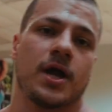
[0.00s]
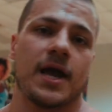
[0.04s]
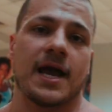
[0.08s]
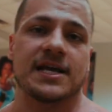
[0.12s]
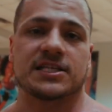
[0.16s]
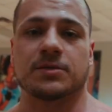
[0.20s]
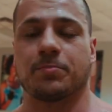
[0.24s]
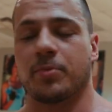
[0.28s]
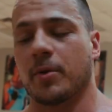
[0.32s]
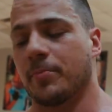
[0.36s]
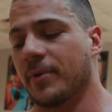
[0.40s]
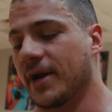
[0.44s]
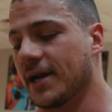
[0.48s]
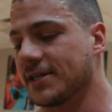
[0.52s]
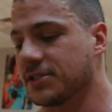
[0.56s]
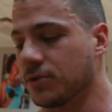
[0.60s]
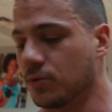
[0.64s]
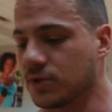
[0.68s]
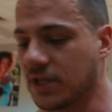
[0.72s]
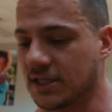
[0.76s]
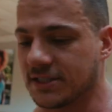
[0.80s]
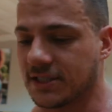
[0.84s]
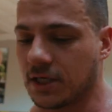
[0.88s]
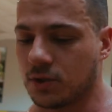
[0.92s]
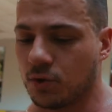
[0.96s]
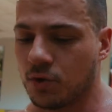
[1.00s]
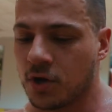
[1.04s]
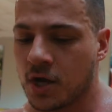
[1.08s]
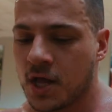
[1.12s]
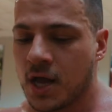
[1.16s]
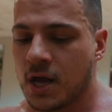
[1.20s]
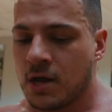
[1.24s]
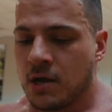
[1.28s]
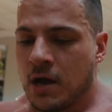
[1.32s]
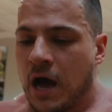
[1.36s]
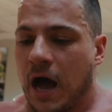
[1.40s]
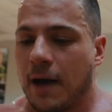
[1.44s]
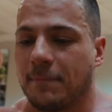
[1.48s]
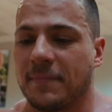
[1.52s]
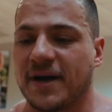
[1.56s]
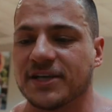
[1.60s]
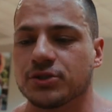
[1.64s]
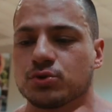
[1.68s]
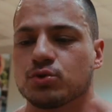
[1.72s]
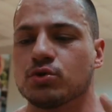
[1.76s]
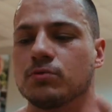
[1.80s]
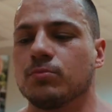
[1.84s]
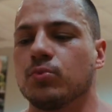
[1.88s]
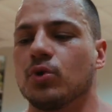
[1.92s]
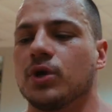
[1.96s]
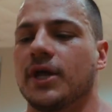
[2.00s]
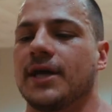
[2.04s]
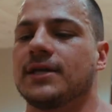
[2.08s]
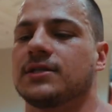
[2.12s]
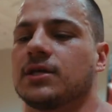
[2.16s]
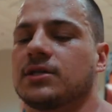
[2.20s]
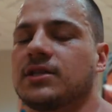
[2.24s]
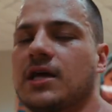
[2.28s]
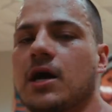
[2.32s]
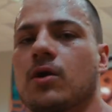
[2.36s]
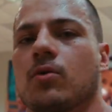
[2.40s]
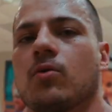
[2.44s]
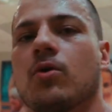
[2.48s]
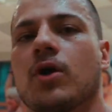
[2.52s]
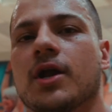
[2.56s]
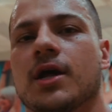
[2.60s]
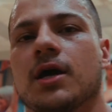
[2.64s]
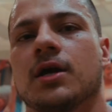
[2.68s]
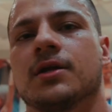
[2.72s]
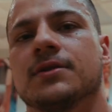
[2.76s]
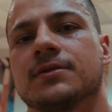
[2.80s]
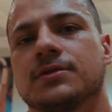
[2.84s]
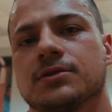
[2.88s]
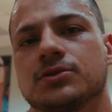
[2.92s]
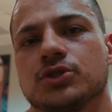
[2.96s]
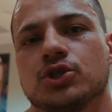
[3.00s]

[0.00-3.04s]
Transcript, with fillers: Essa preparação está sendo a mais turbulenta até agora